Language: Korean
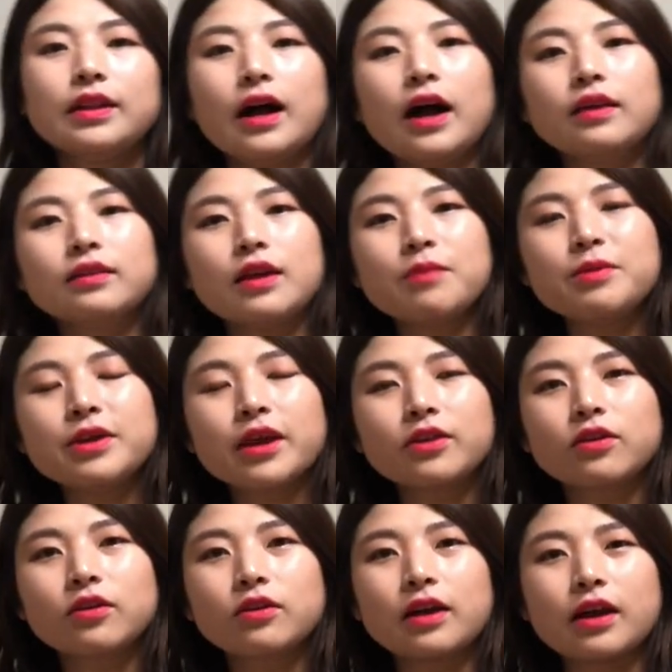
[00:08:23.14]
아
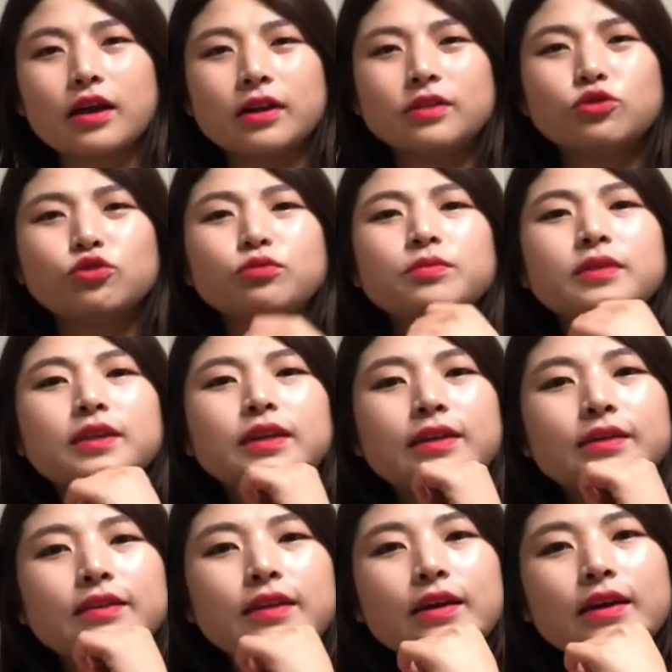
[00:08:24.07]
삼익에서 약간 좀
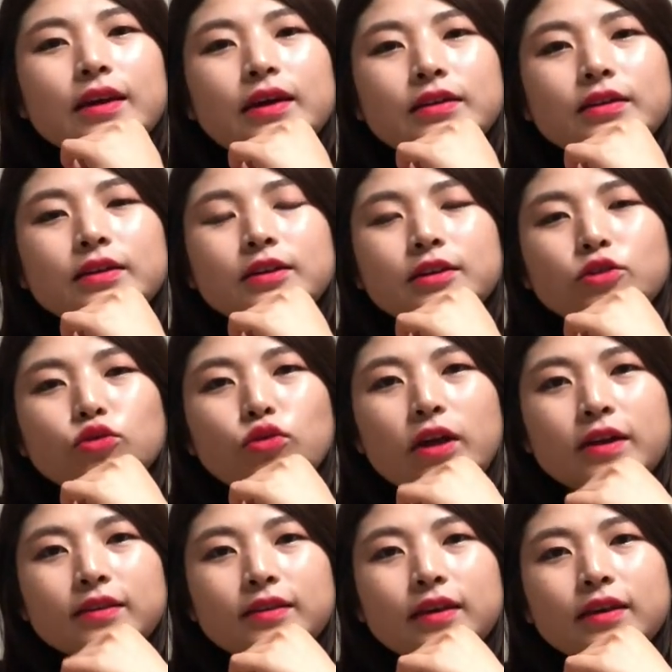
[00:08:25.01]
색깔을
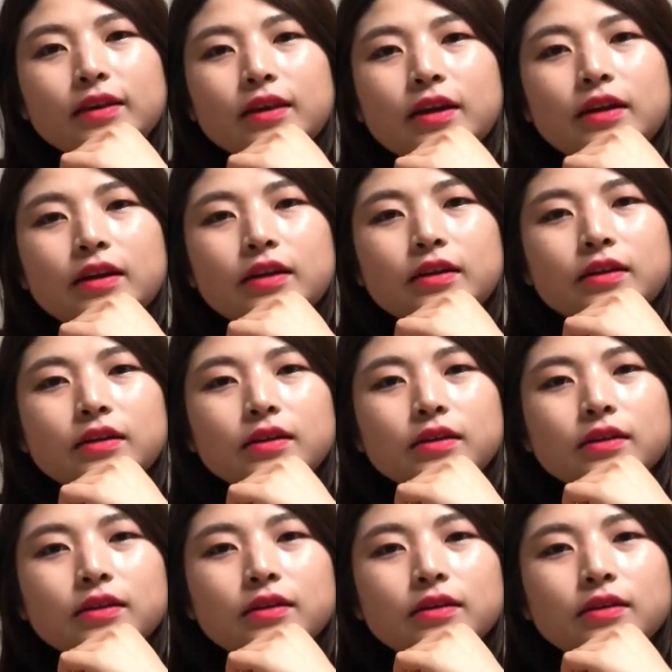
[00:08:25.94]

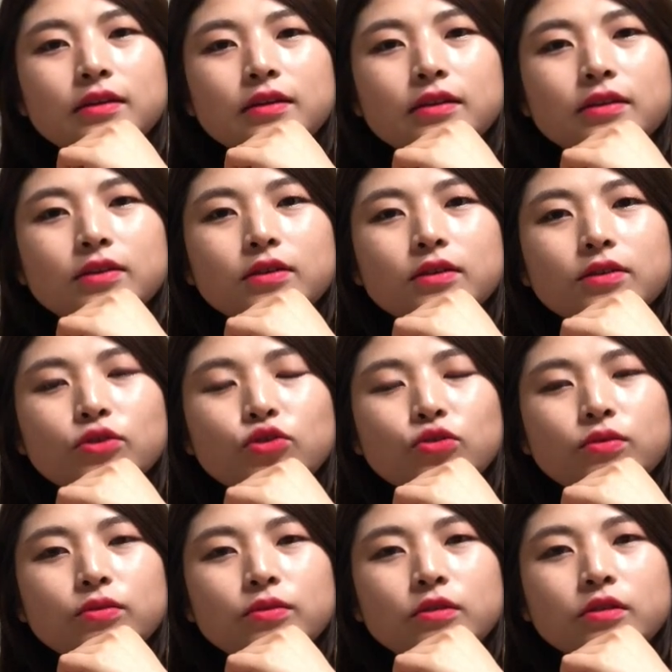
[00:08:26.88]
노란색이랑 그,
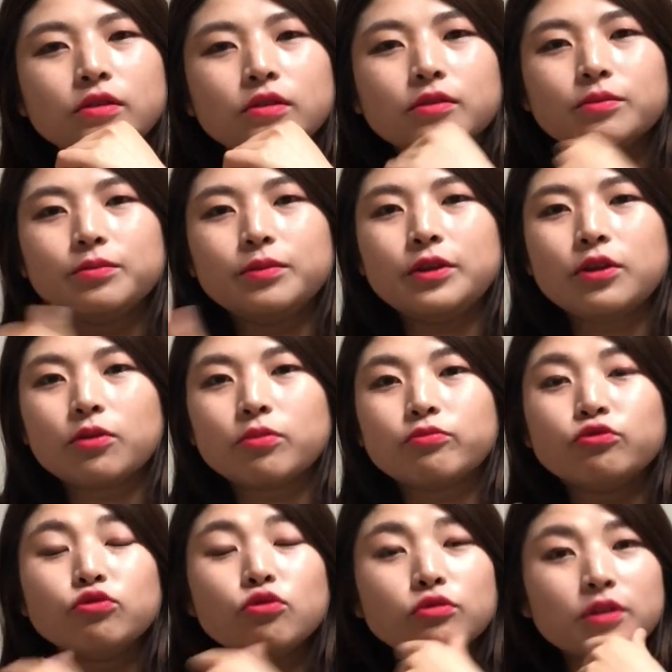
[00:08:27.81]
그 이런
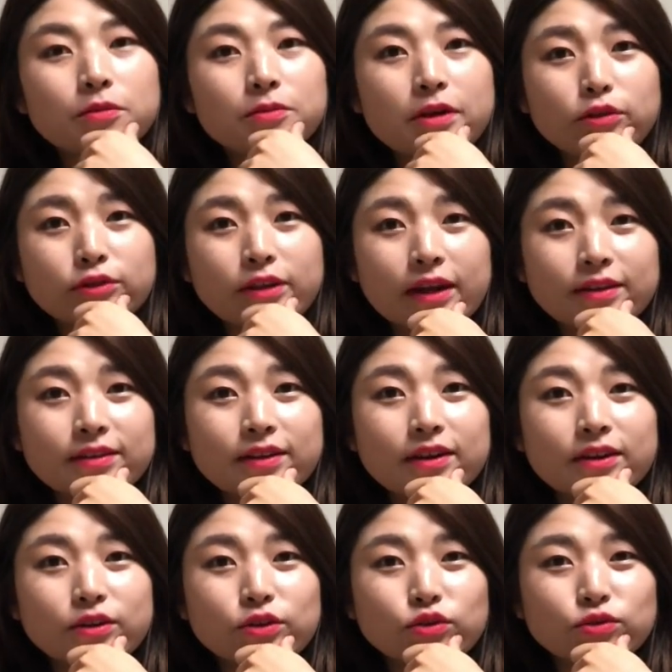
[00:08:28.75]
분홍색 말고 다른
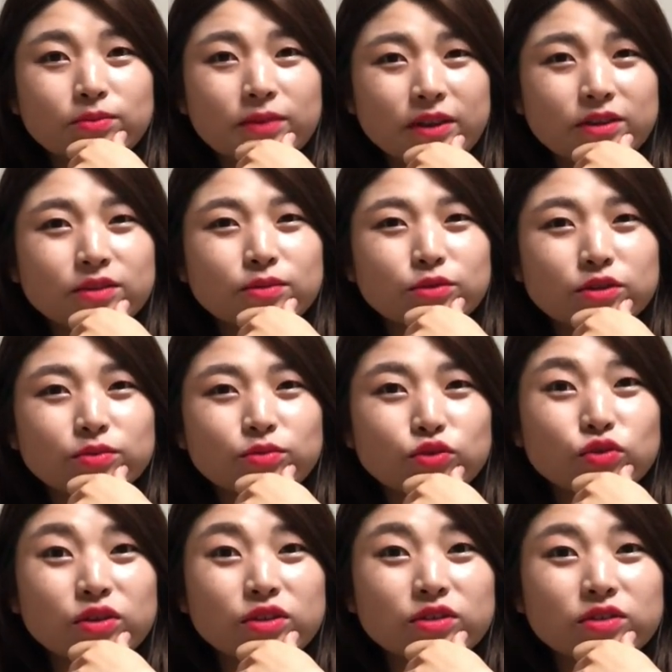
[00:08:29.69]
색깔도 좀 만들었으면
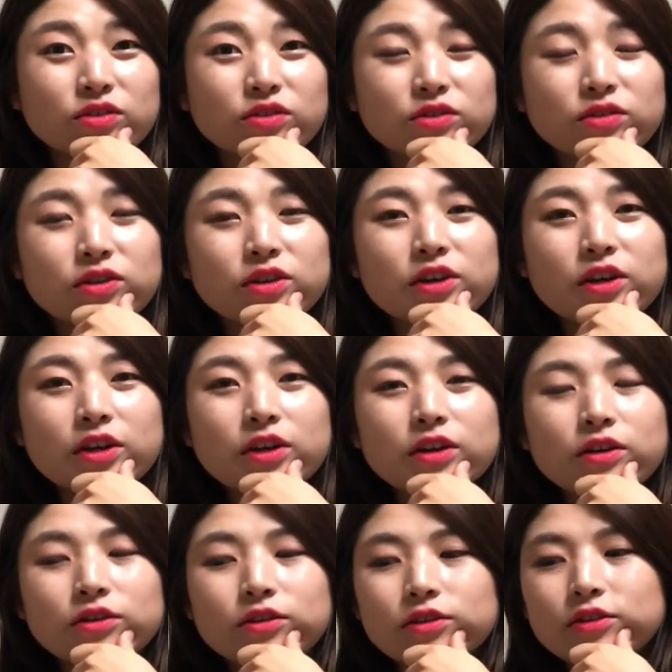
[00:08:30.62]
좋겠어요, 그죠?
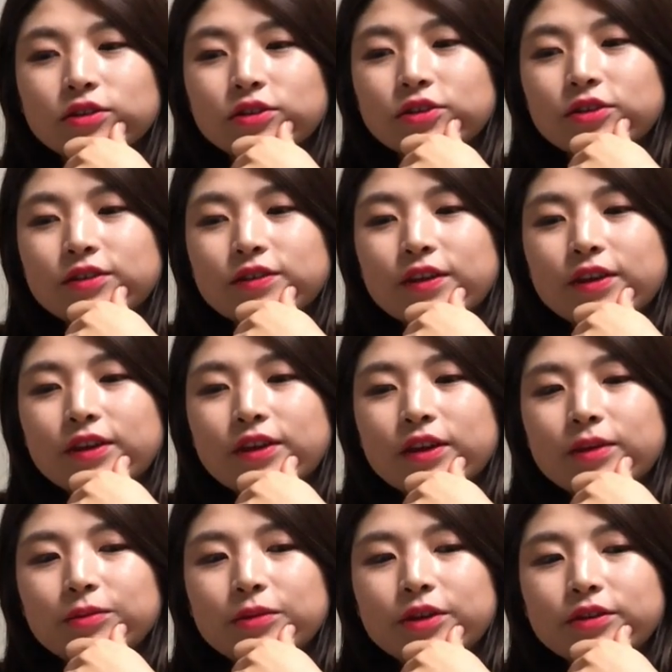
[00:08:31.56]
어, 어떤
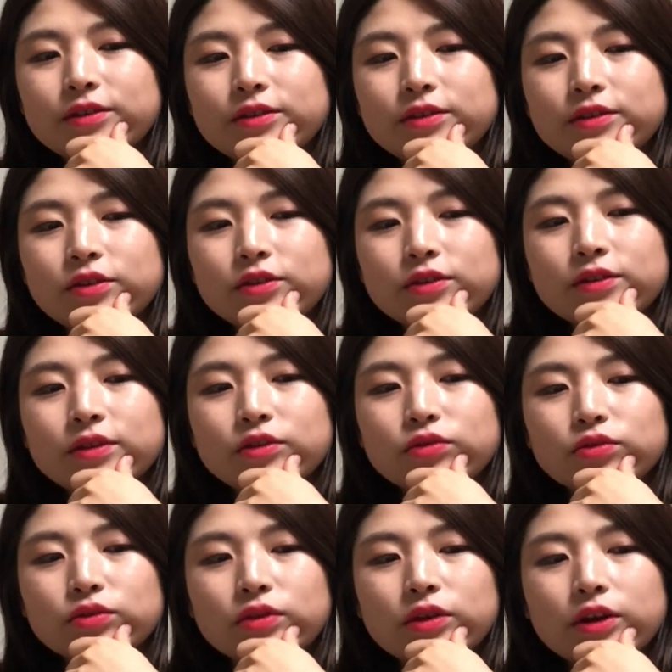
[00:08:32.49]
색이냐면은 어떤 색이
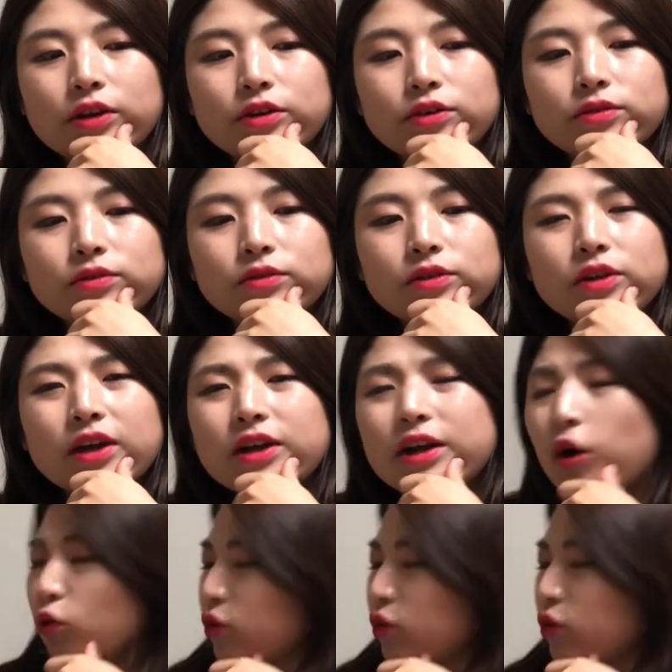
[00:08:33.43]
좋을까요? 그러니까